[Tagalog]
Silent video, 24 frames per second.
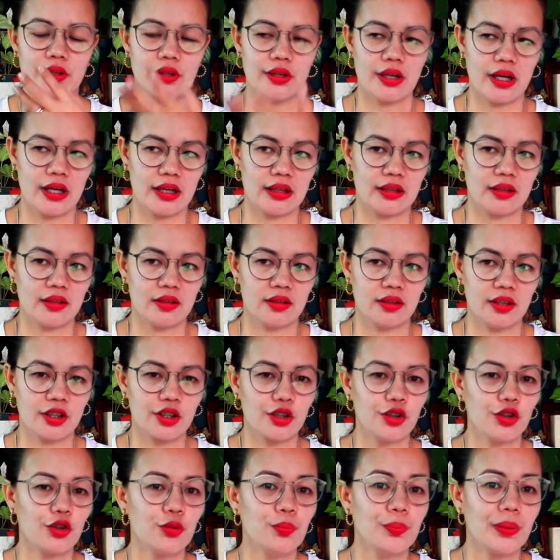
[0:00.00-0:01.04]
Yan,
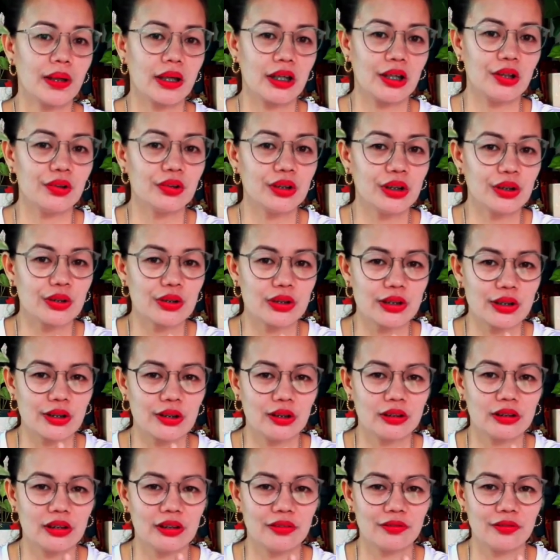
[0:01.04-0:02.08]
ikinukumpara ko dito sa
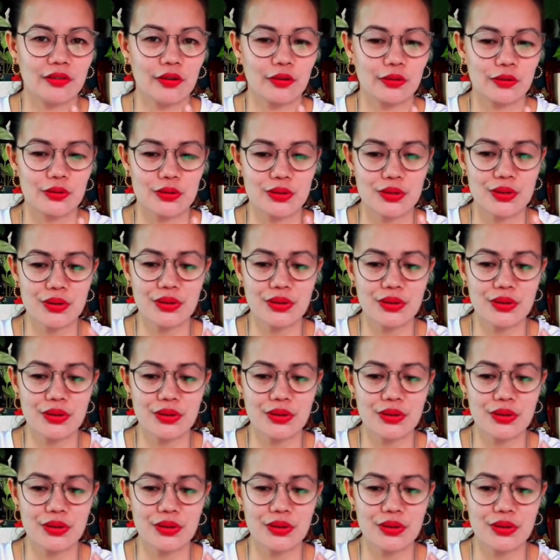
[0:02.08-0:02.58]
golden photos.